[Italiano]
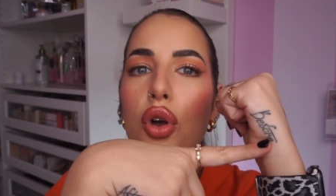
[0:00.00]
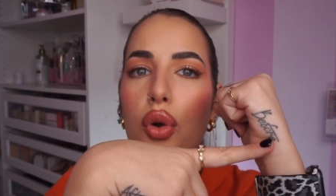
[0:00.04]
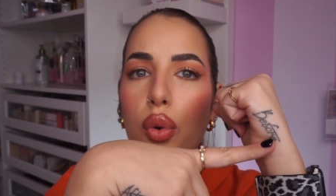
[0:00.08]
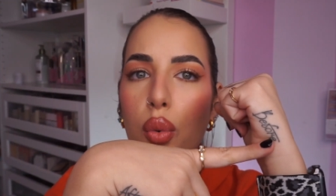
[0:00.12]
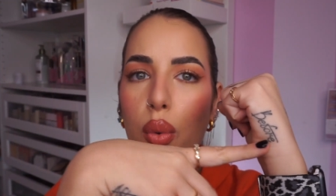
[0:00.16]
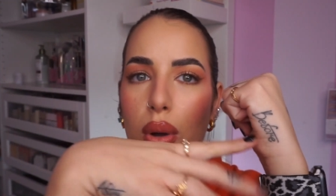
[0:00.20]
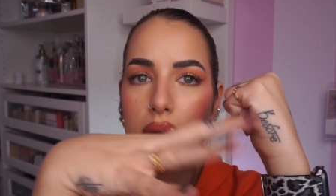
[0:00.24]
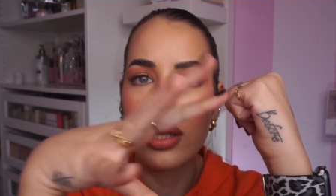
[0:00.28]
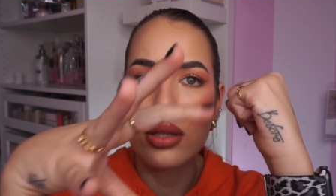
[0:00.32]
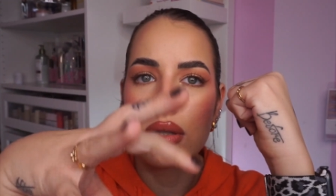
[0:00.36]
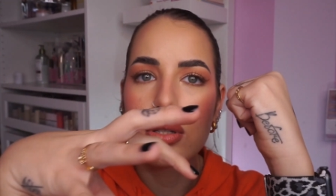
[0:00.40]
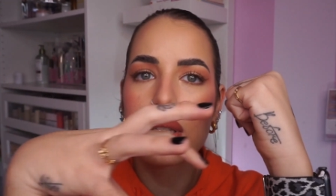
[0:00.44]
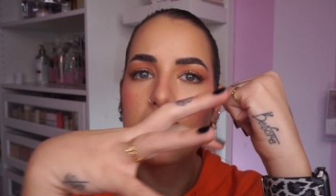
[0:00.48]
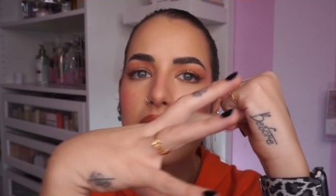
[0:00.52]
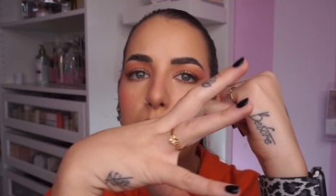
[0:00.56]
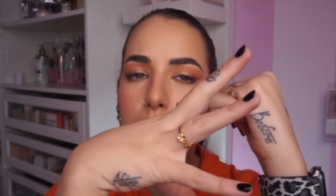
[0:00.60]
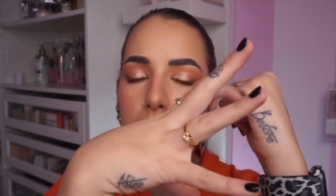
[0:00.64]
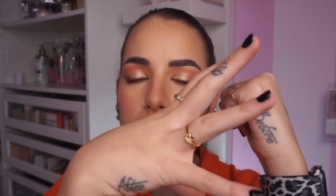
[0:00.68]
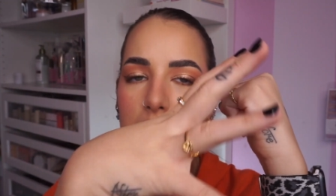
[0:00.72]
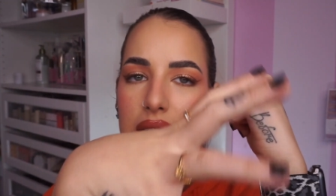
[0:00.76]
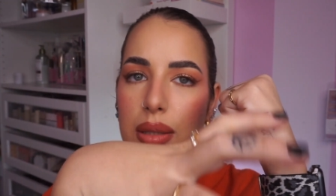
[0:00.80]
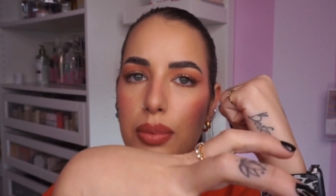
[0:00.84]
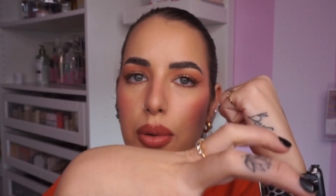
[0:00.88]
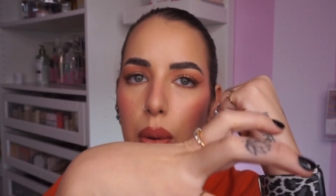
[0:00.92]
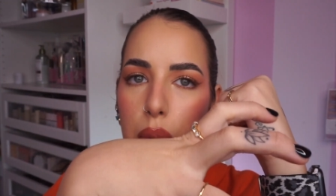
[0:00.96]
questo siamo
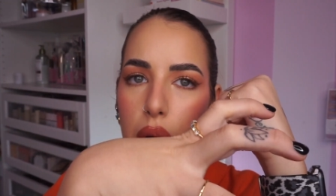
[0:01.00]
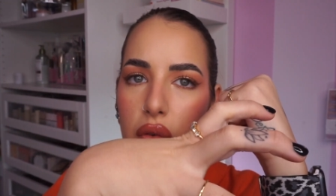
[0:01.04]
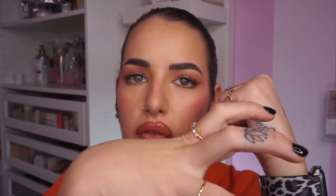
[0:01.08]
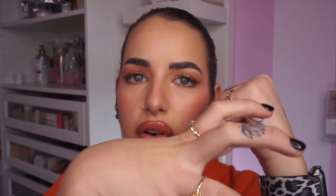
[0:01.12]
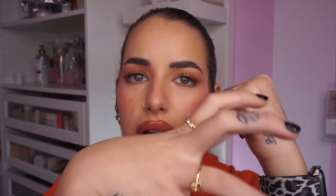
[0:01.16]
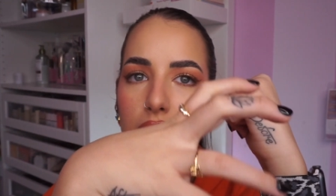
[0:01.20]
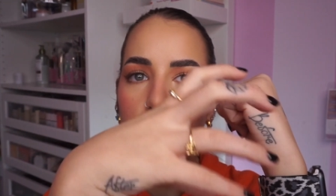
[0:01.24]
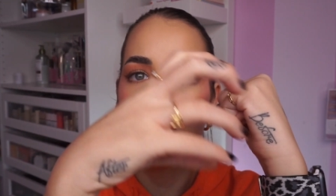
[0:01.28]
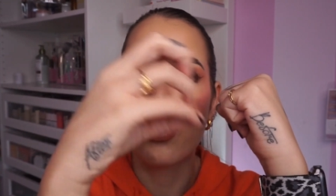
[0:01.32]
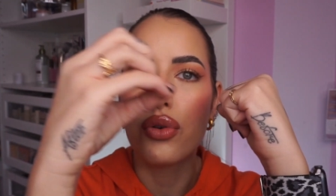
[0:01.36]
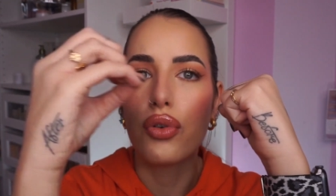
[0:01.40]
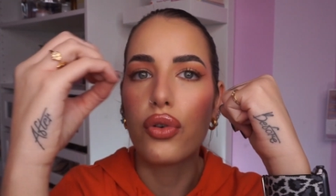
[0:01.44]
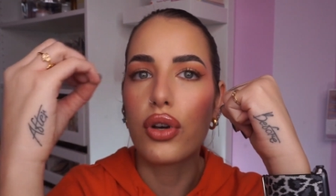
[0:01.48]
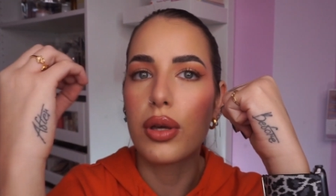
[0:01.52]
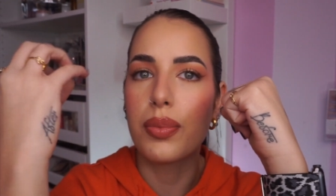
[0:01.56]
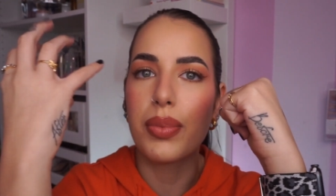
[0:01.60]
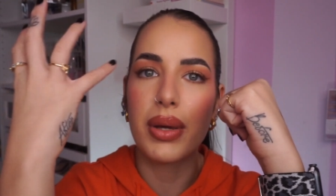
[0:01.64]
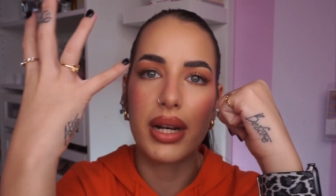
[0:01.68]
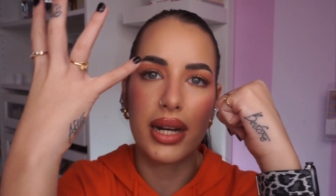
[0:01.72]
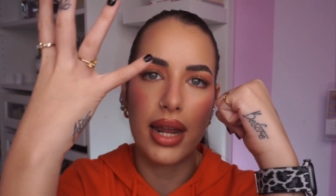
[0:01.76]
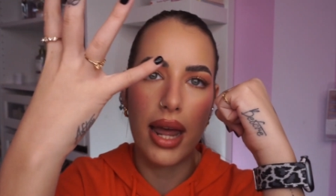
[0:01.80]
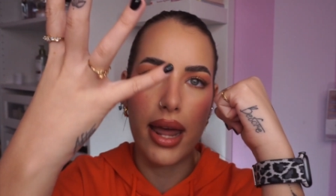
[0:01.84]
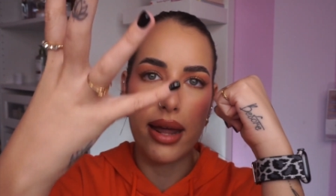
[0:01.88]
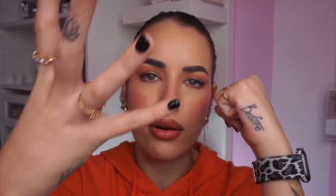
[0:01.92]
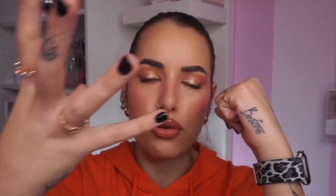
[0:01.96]
andati proprio a farlo noi
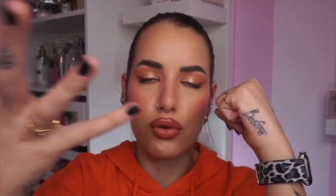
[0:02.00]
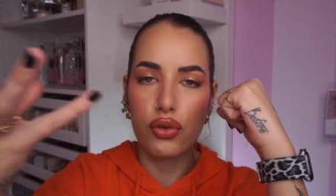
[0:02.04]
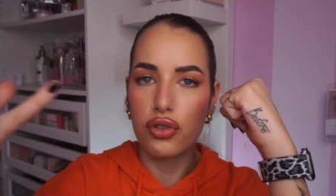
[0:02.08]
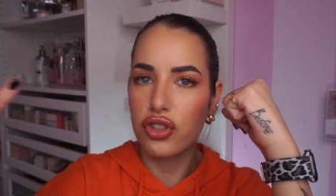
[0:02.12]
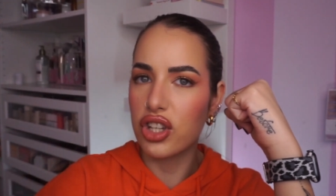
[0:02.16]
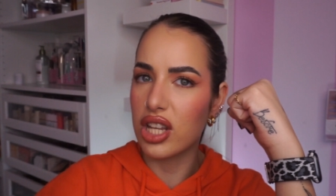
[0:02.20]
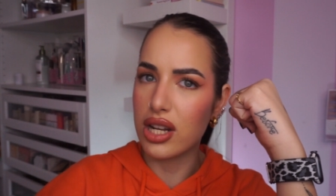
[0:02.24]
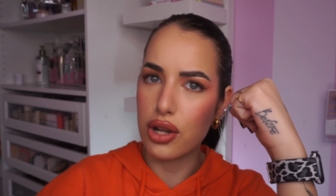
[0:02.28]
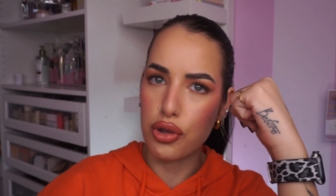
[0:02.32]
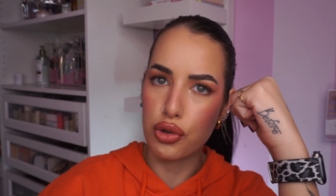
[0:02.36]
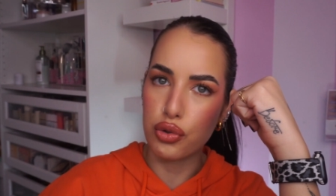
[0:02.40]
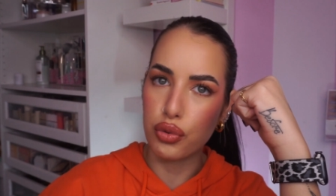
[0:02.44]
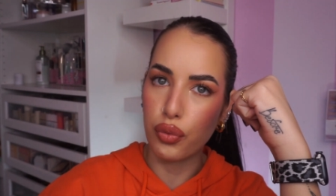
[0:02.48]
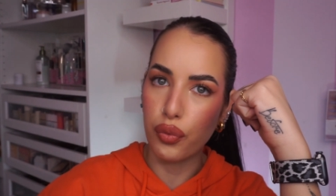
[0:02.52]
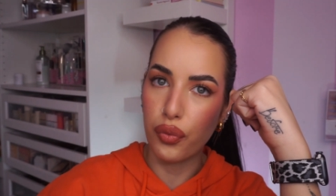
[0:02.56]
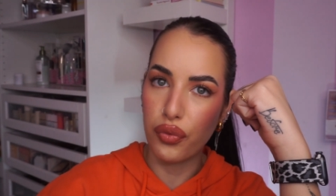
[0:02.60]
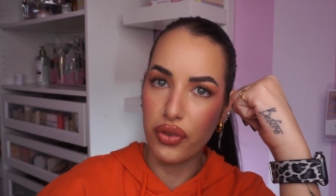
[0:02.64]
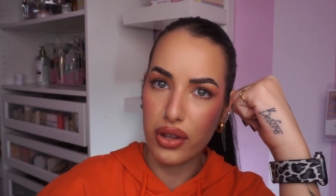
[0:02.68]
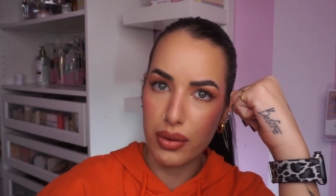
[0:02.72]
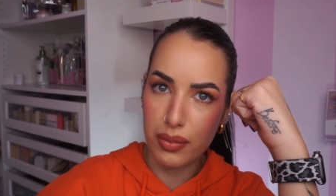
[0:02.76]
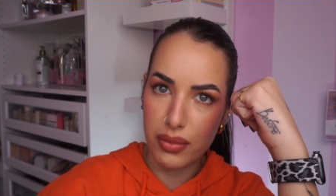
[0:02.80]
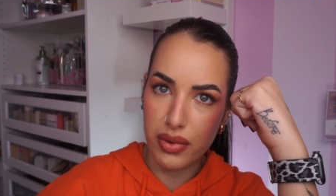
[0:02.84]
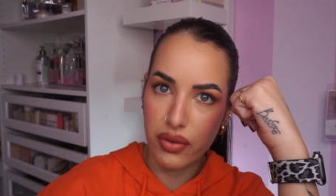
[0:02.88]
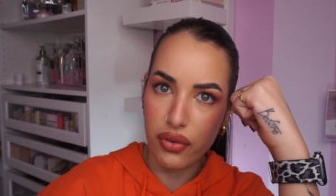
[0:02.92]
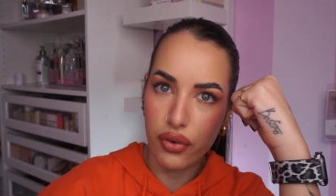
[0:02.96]
perché non c'è nessun
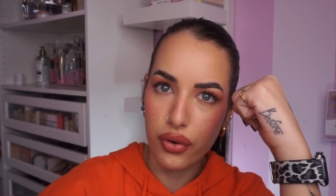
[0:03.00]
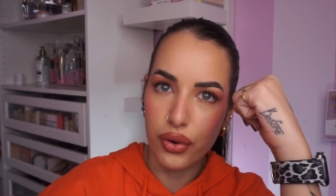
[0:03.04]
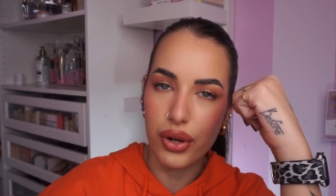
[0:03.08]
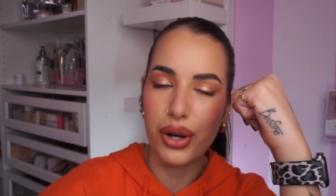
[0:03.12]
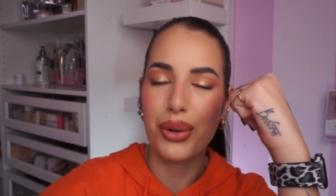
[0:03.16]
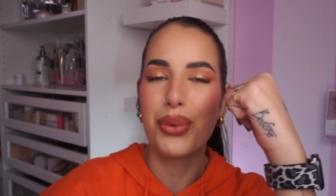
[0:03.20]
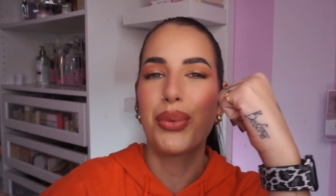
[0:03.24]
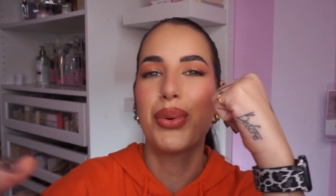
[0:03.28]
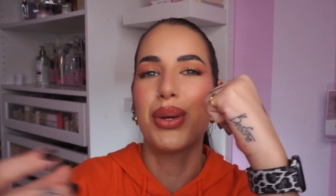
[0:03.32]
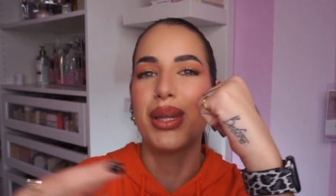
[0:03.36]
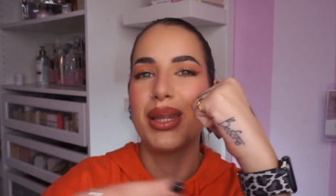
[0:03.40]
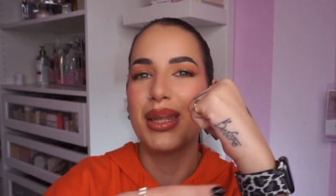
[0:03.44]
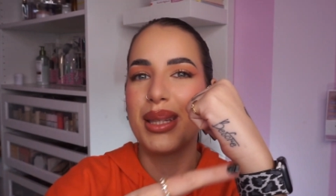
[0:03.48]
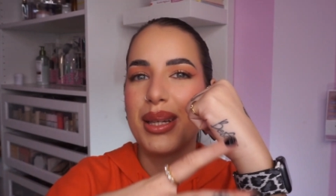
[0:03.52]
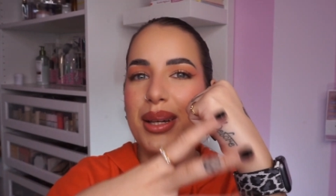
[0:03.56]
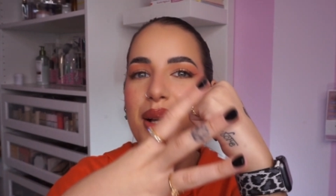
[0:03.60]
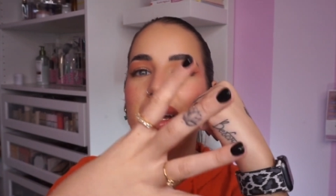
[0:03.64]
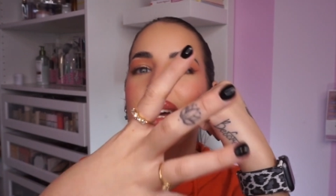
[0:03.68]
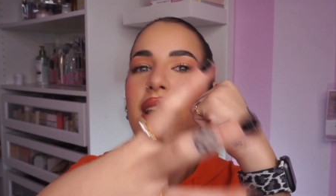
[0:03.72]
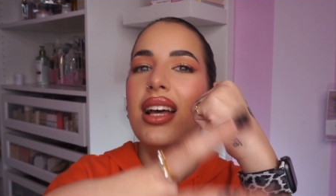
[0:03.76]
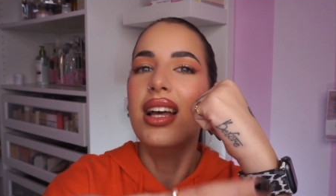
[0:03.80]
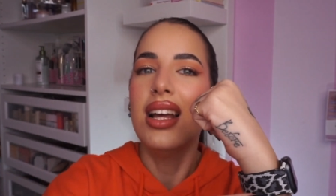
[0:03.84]
film before, quindi